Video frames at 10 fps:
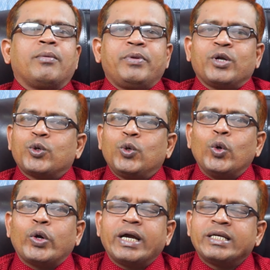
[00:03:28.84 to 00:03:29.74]
আপনি
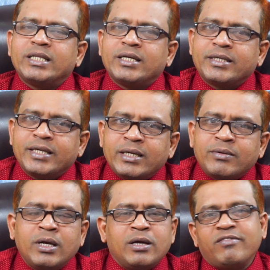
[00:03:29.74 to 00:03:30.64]
কুক আইল্যান্ডের
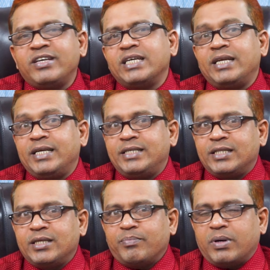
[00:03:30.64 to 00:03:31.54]
ভিসা নিয়ে
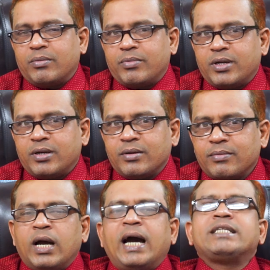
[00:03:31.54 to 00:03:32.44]
যেতে পারবেন
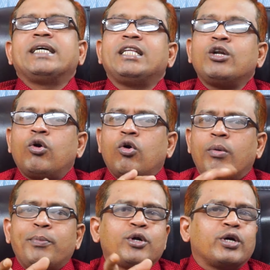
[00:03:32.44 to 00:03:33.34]
আর যাদের
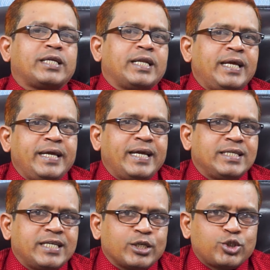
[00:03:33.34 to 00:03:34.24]
অভিজ্ঞতা নেই
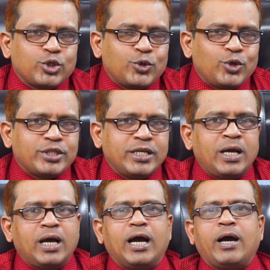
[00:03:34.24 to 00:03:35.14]
এই সেক্টরগুলোতে
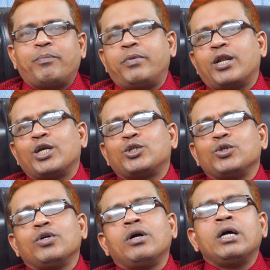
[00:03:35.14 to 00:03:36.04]
আপনারা
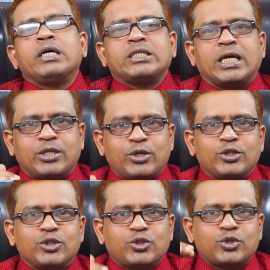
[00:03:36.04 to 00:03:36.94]
শুধু
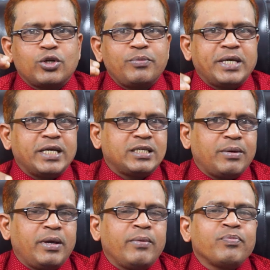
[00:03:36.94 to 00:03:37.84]
সাধারণ শ্রমিক
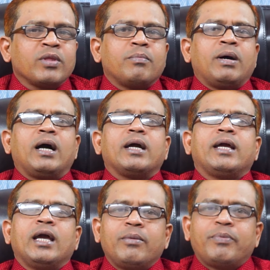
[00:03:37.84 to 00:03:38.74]
হিসেবে বা
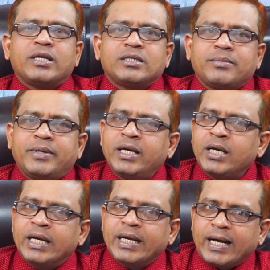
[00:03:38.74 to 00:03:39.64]
হেল্পার হিসেবে
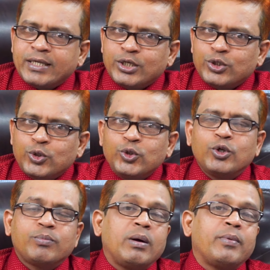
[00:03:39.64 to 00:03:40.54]
কাজের
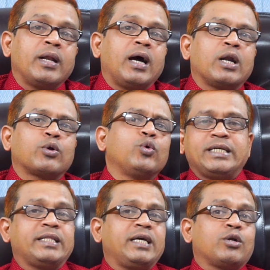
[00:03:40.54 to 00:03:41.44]
সুযোগ পাবেন আর
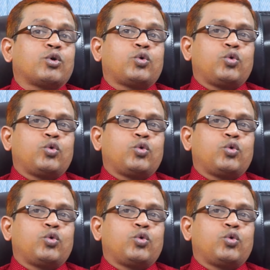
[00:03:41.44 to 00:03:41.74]
যাদের